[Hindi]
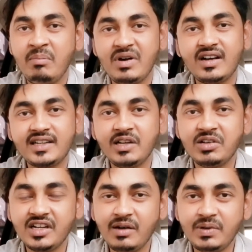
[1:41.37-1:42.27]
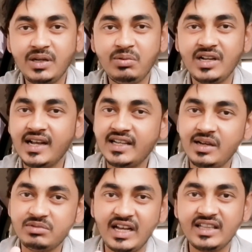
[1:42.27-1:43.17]
मगर क्योंकि कफील बोला कि
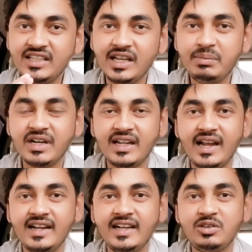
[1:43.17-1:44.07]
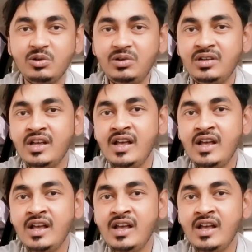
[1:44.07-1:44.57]
हम शादी यहीं पे कराएंगे तो